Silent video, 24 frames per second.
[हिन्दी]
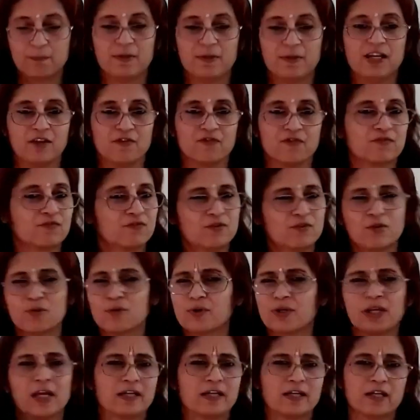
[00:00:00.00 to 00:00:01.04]
बिलीव
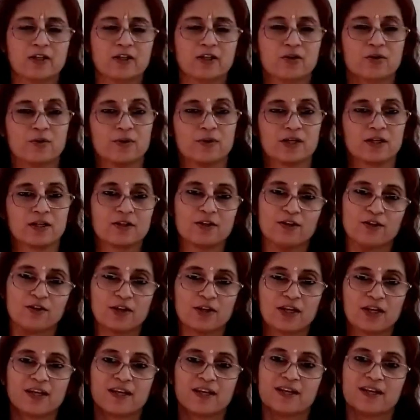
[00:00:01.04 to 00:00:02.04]
डोंट गेट इनटू ओके